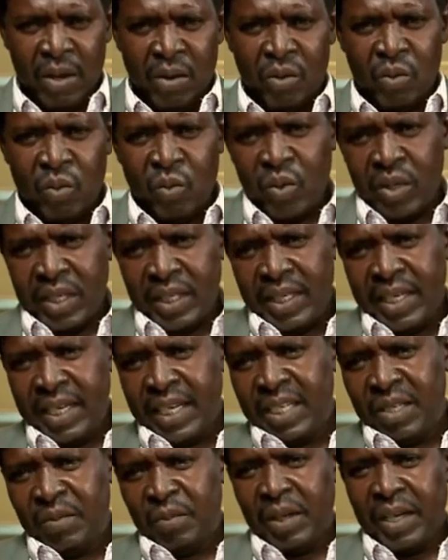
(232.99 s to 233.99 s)

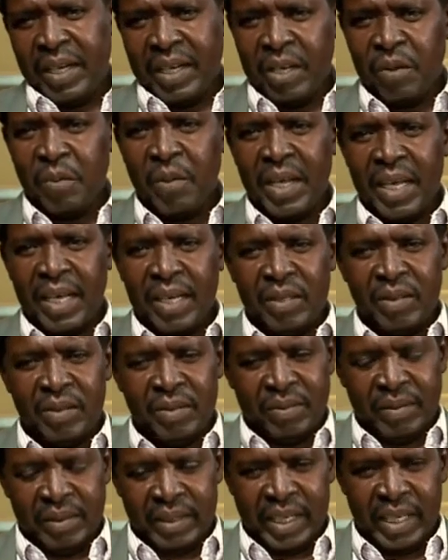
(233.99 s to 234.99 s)
والجانب القبيح
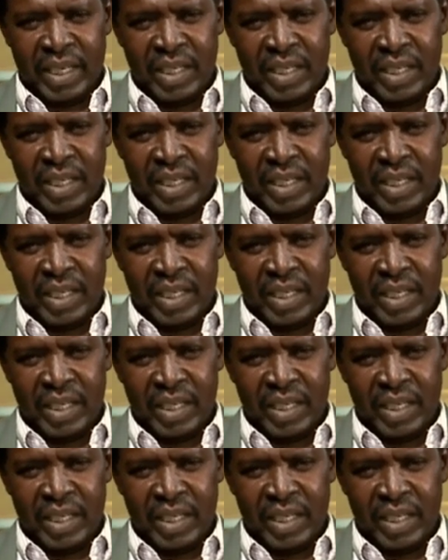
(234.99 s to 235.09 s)
م.